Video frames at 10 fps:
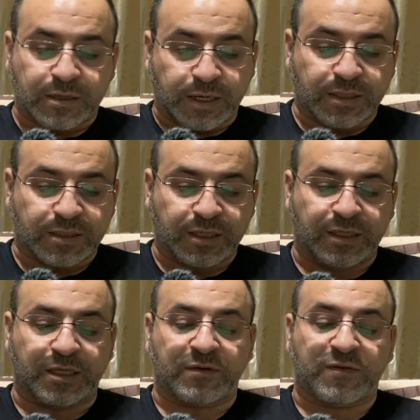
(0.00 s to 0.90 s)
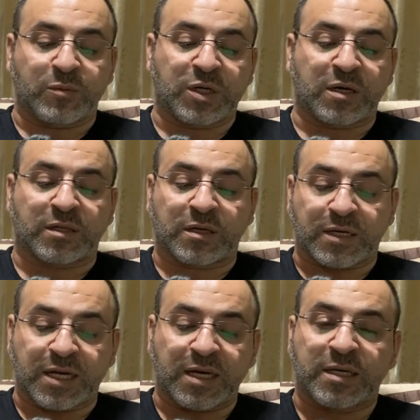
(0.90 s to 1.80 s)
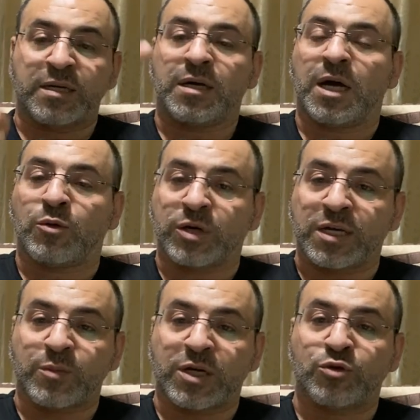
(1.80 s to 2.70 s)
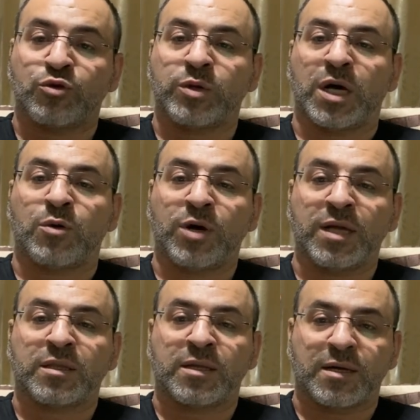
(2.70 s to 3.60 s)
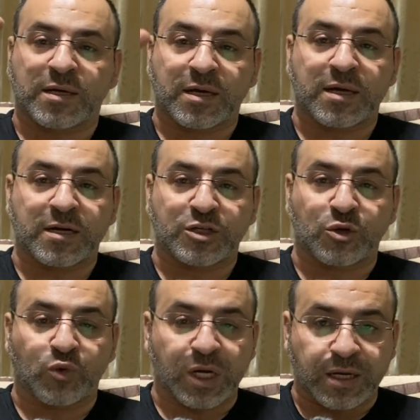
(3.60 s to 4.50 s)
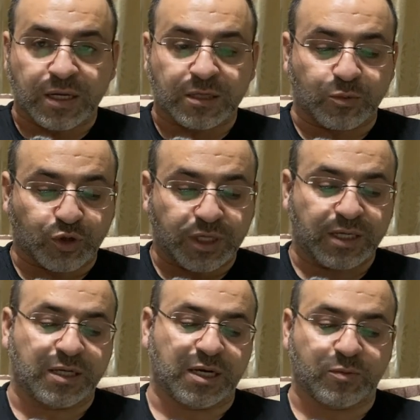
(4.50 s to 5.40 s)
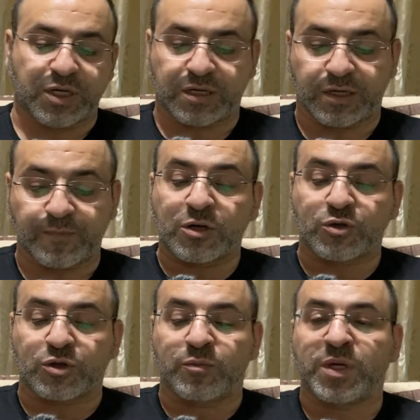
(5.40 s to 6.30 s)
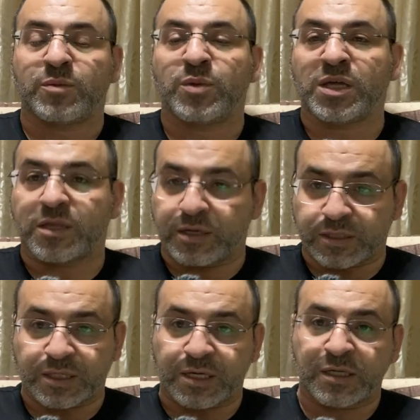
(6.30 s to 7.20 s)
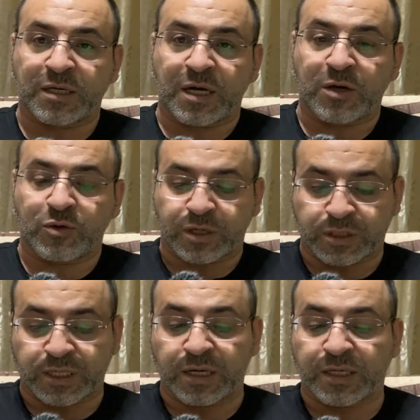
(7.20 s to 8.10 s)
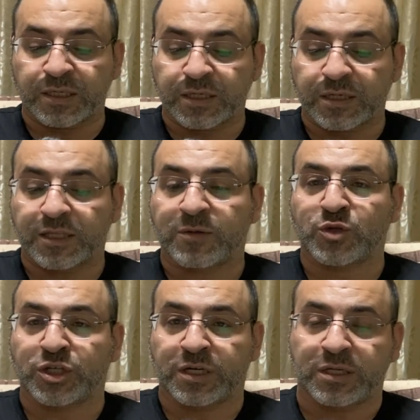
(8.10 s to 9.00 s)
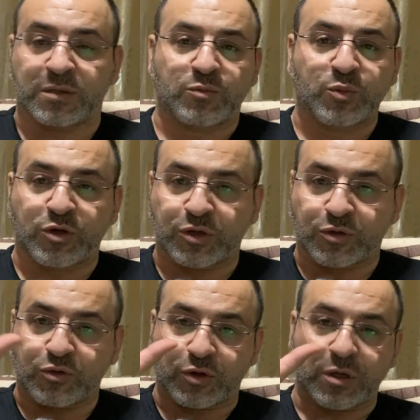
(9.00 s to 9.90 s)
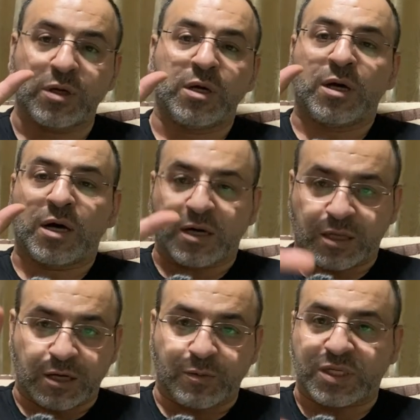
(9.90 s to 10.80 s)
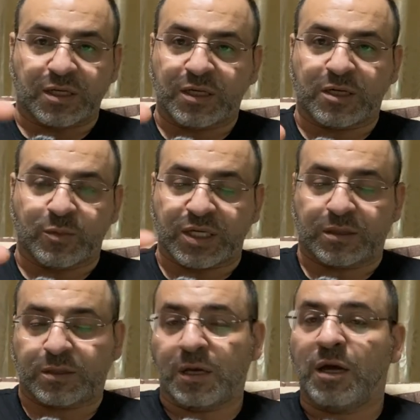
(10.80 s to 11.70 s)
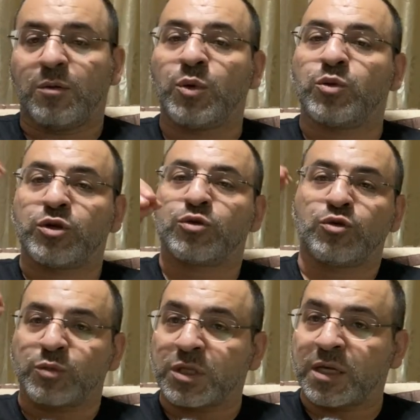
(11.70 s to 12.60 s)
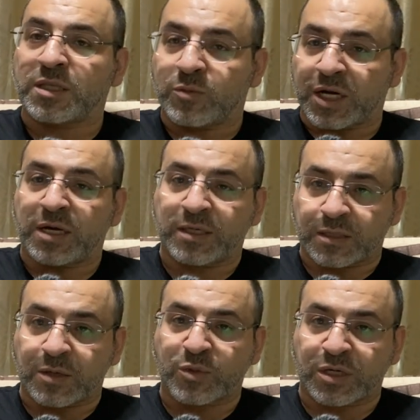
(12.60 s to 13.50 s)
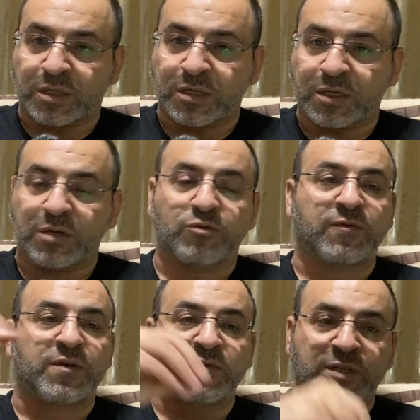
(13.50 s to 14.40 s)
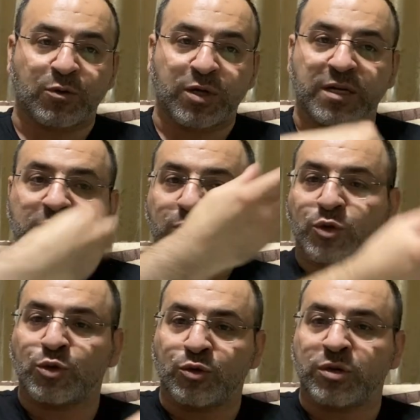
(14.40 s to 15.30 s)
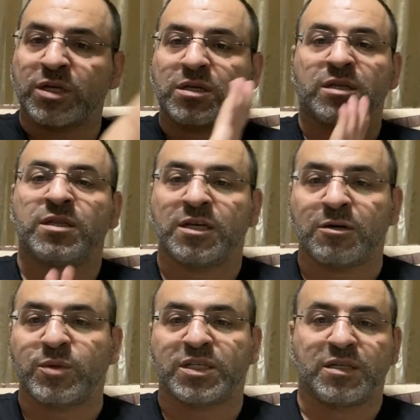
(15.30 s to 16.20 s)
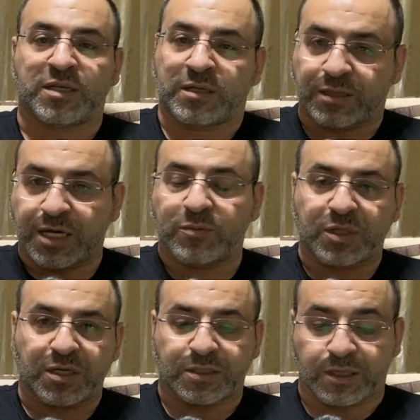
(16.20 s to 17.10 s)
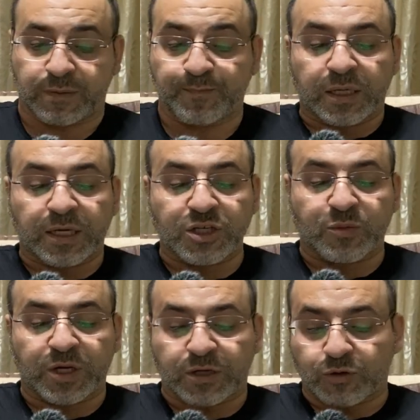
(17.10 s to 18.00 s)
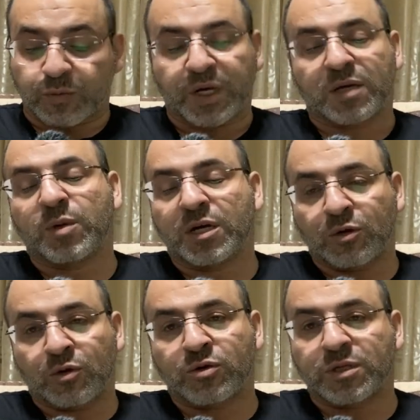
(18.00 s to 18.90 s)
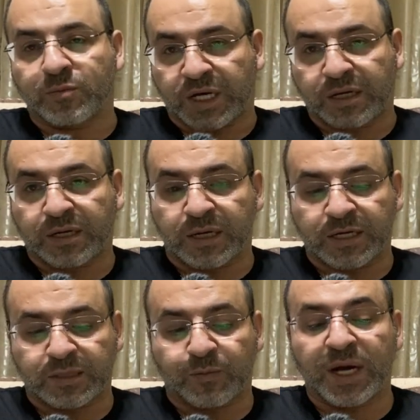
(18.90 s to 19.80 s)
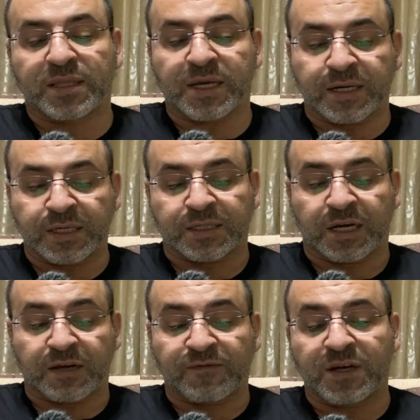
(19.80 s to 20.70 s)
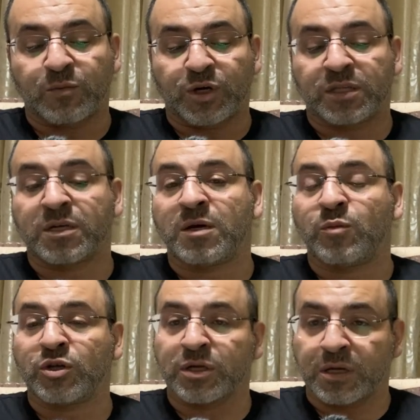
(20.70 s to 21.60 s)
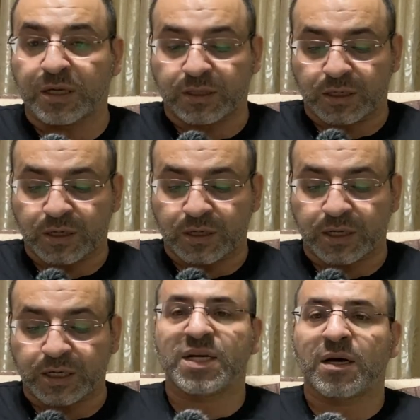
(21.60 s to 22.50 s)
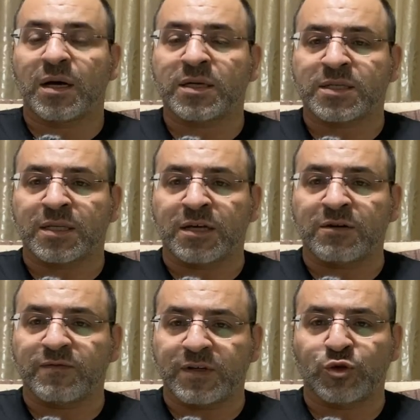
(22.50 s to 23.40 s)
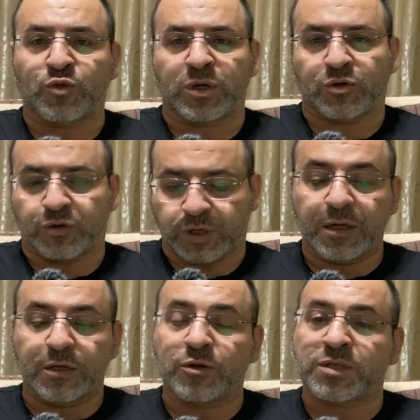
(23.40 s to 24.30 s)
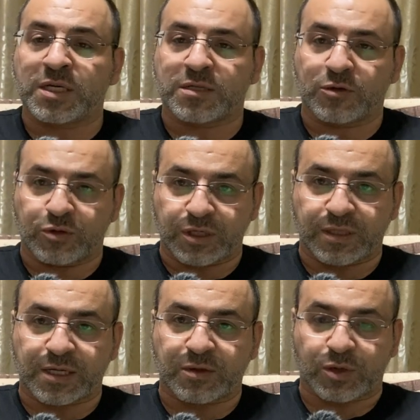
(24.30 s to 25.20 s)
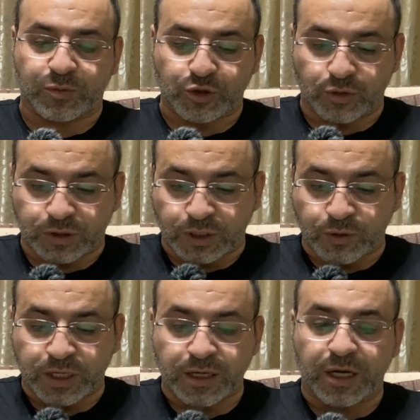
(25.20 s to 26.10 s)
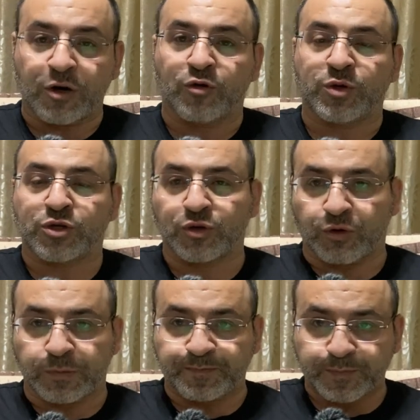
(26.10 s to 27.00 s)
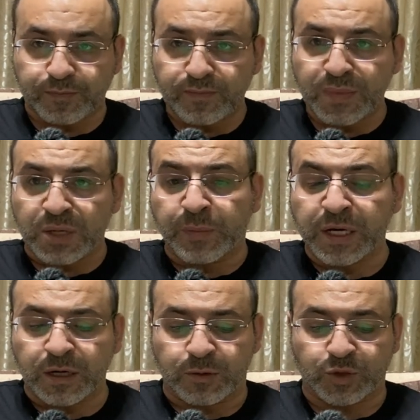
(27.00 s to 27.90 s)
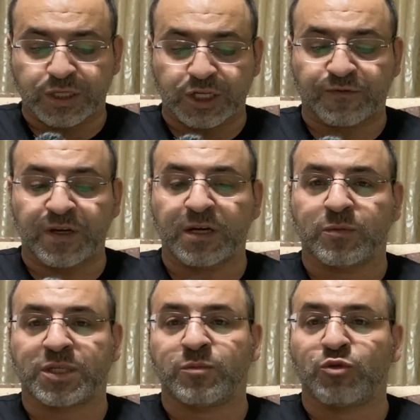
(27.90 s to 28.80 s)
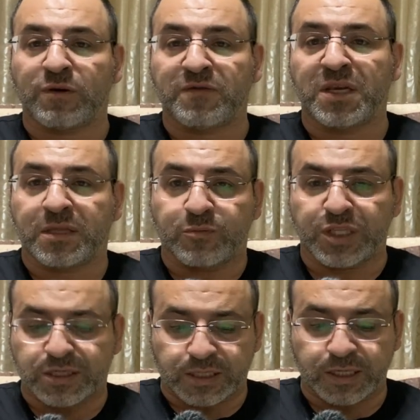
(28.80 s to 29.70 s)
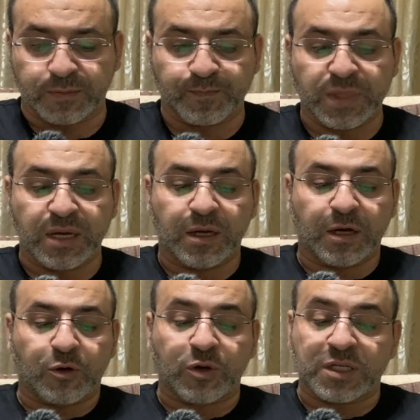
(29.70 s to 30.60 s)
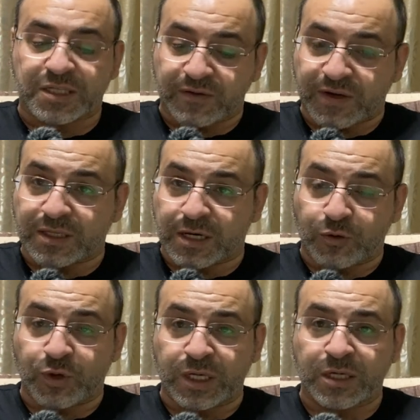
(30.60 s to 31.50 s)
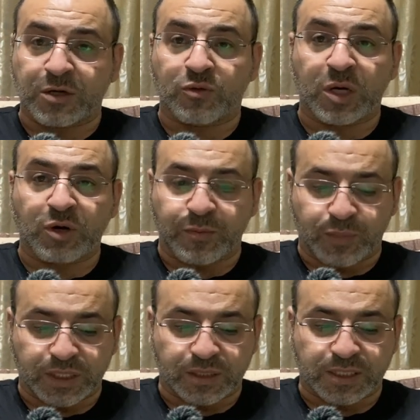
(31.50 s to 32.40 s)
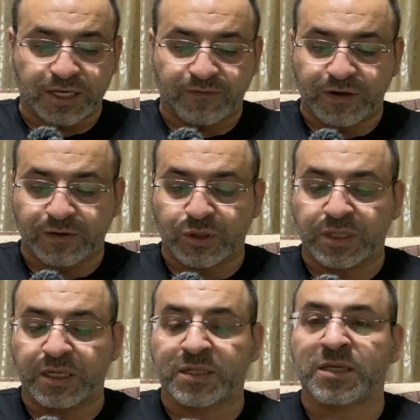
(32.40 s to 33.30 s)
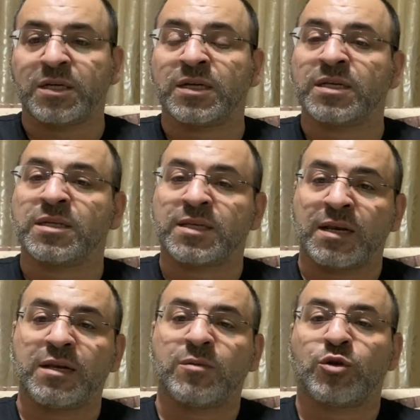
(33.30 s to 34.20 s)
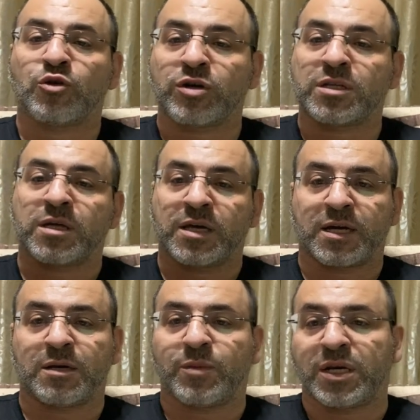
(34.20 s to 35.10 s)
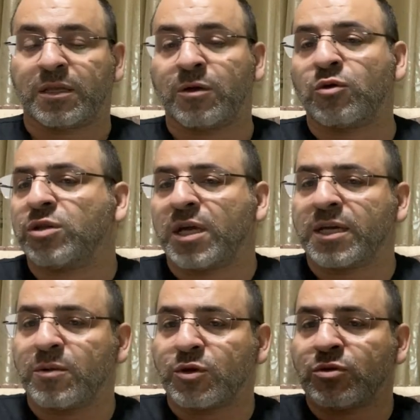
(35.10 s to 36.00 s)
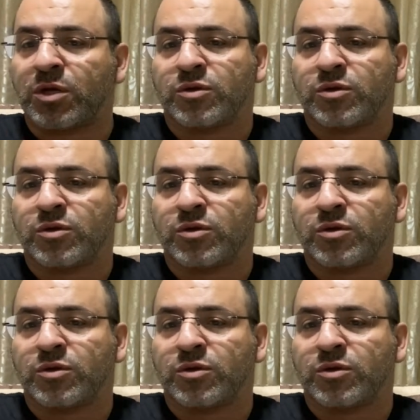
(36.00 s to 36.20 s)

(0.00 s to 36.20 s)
الرعايه الصحيه في مناطق نائيه او غير مخدومه او حتى خارج الولايات المتحده الامريكيه كجزء من بعثه انسانيه او ارساليه تبشيريه ممكن تكون هذا للمسيحيين بس ممكن تكون بتقدم رعاية تمريضية وفي نفس الوقت بتدعو الناس للدين المسيحي هاي بتحصل يجب أن يكون معك بكالوريوس مع إنكليكس مع التركيز على فهم واحترام معتقدات الآخرين خاصة في دول أخرى يستحسن يكون عندك خبرة بشغل الطوارئ أو بالشغل برا المستشفى اللي بسموه الفيلد ميديسين والاسعافات الاوليه ولو حبيت تسافر يستحسن انك تتعلم لغه هذاك البلد لو رحت على الكاميرون او